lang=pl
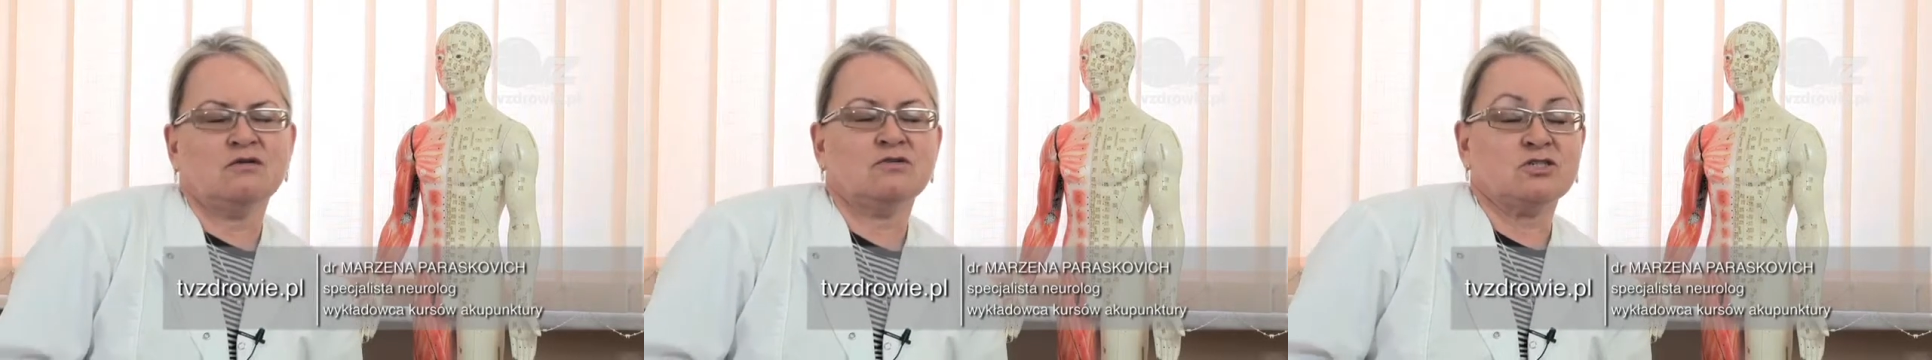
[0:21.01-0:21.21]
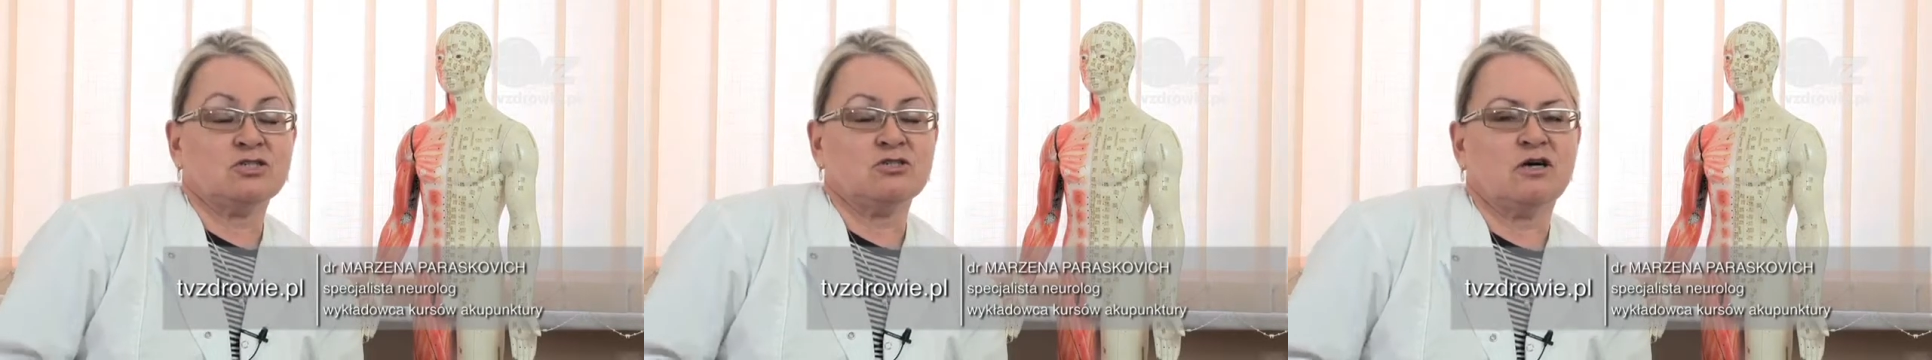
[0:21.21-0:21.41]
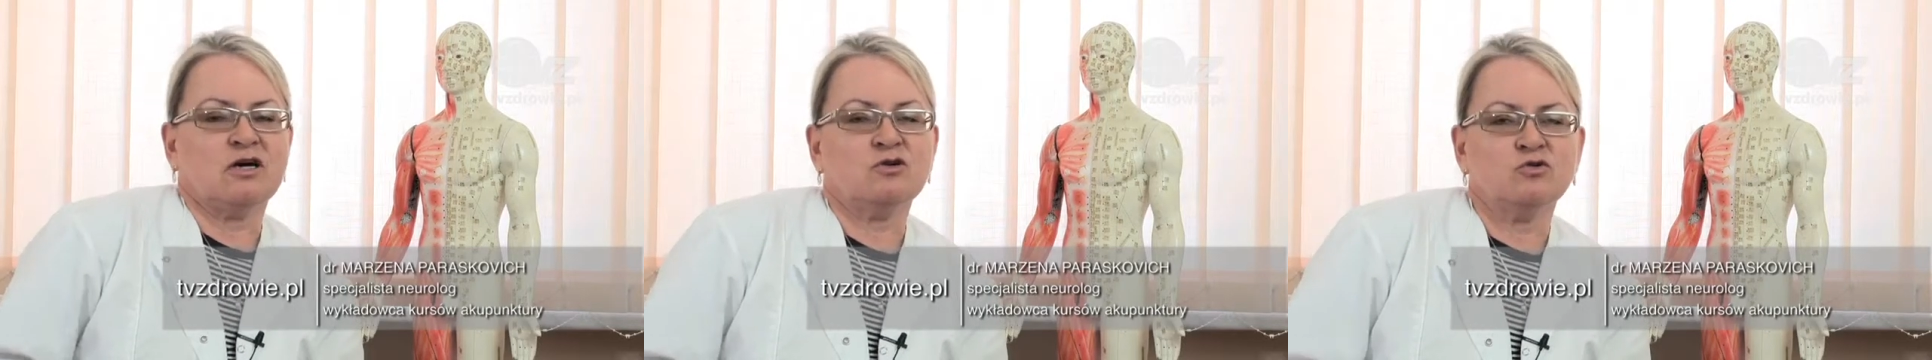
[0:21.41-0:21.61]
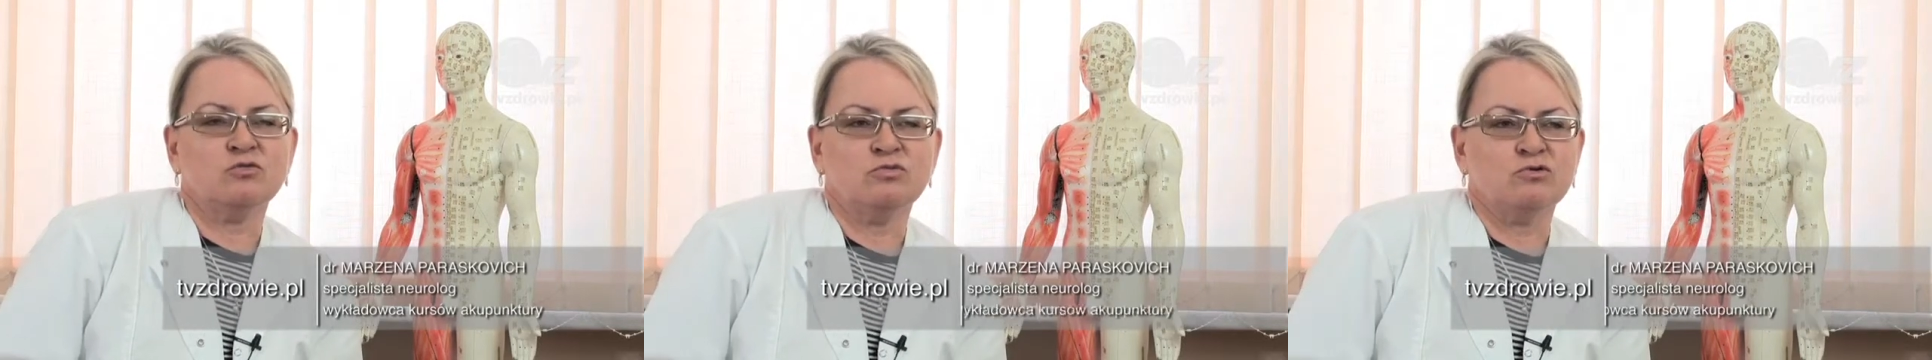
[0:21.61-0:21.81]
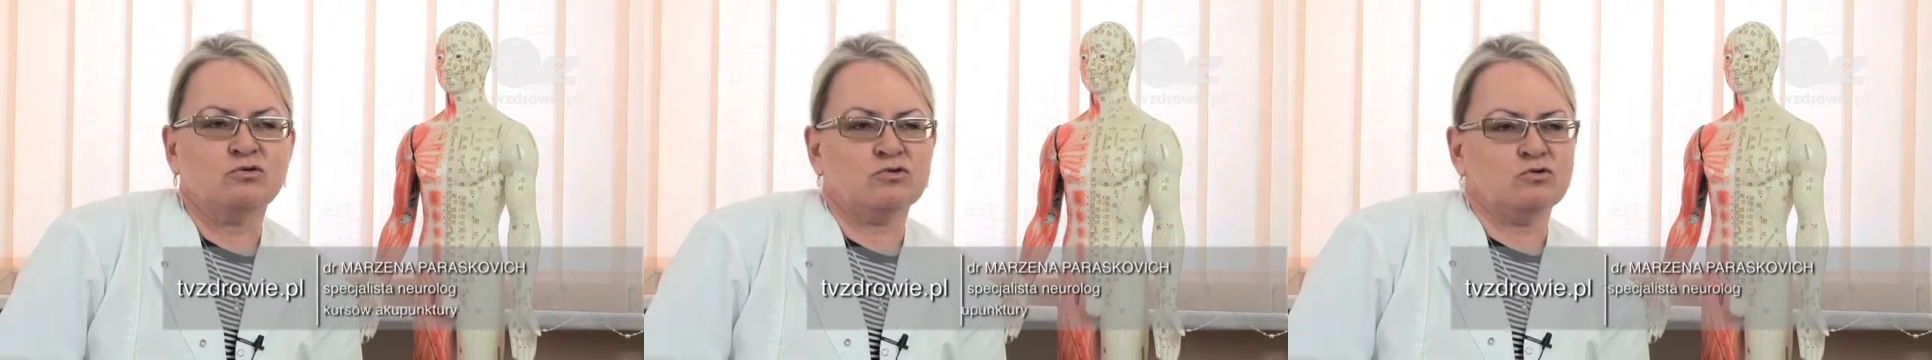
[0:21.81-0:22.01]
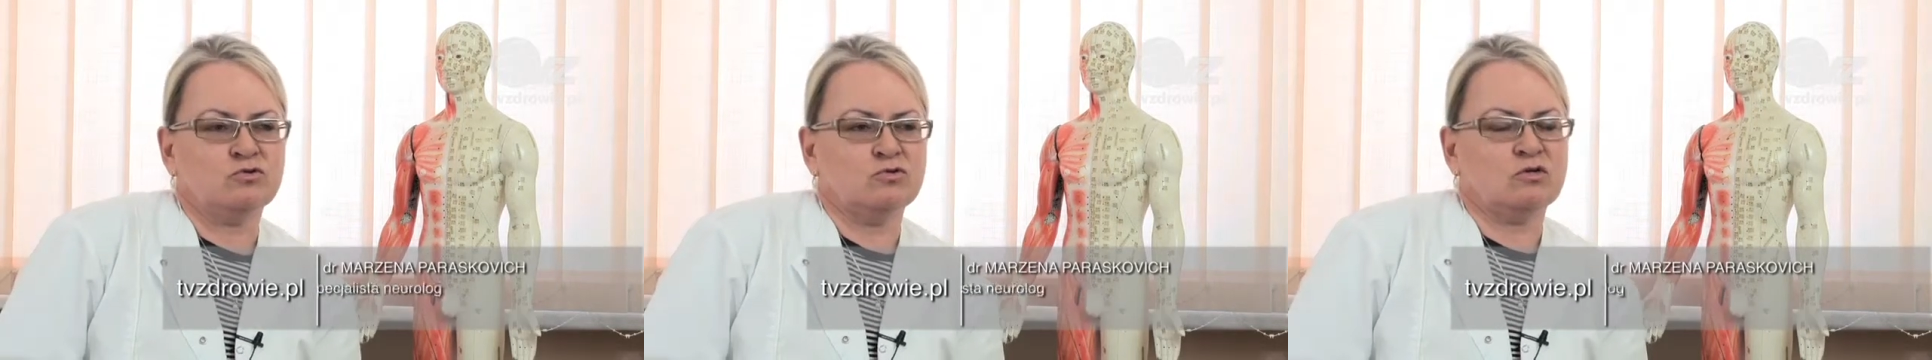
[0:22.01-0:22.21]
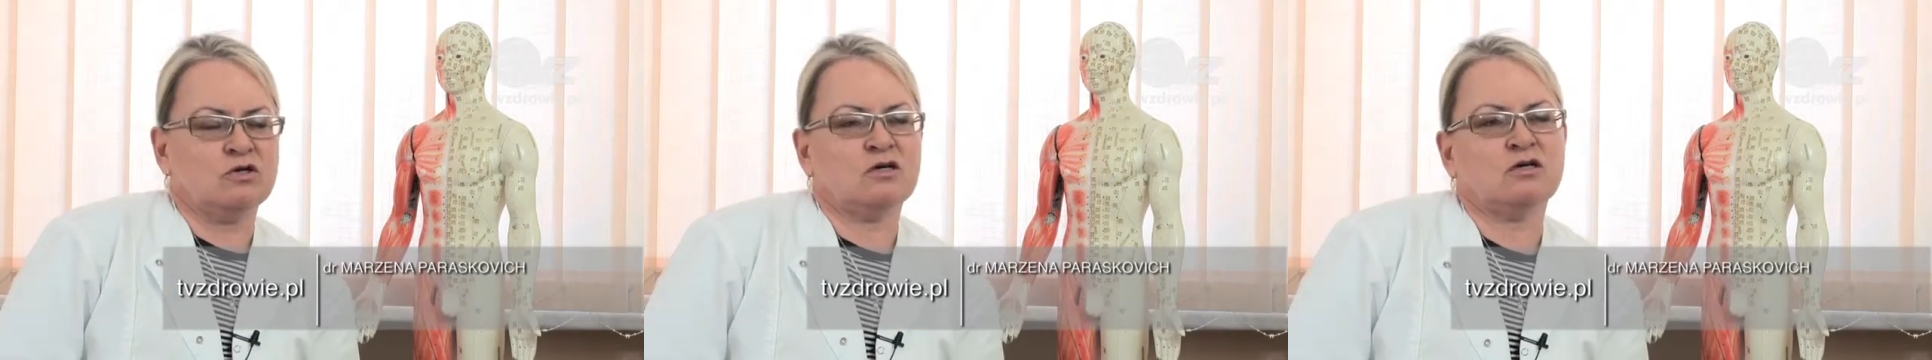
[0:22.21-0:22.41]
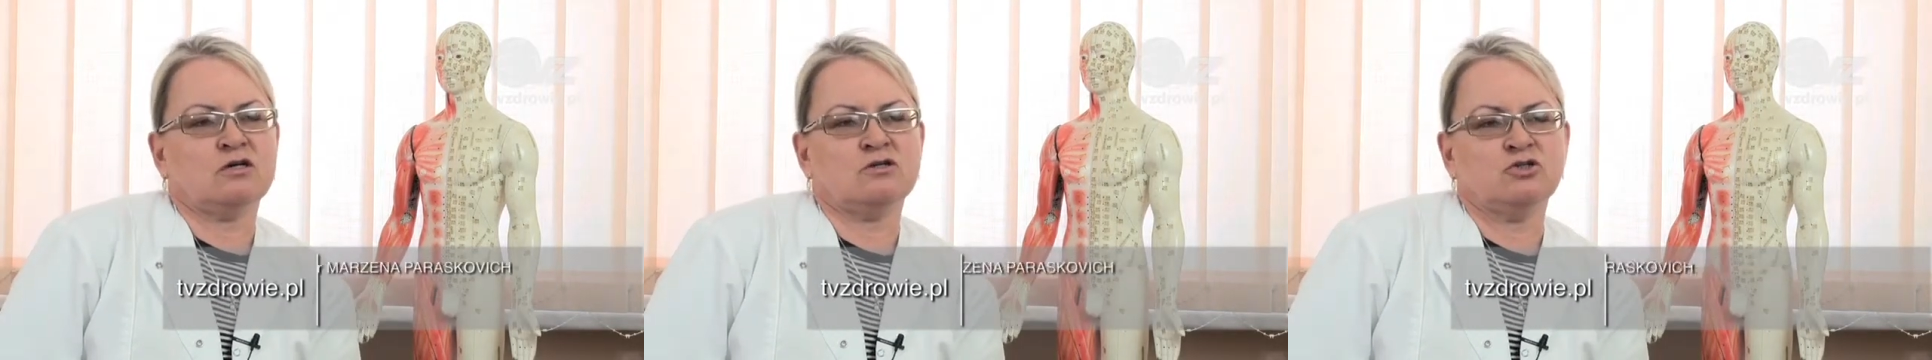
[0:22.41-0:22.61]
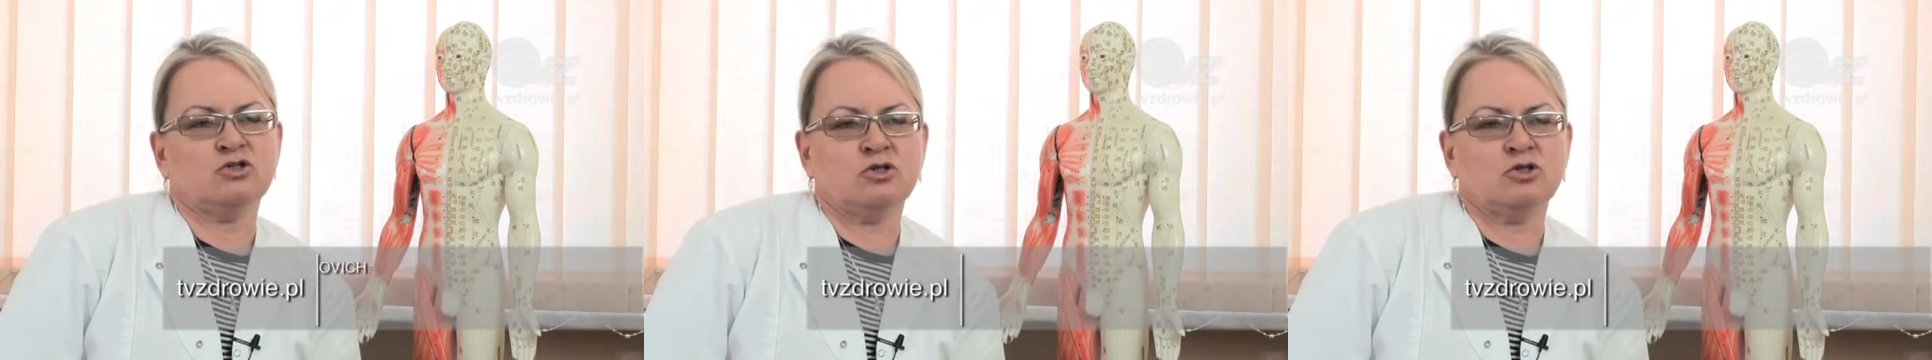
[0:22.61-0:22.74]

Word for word: właśnie akupunktura,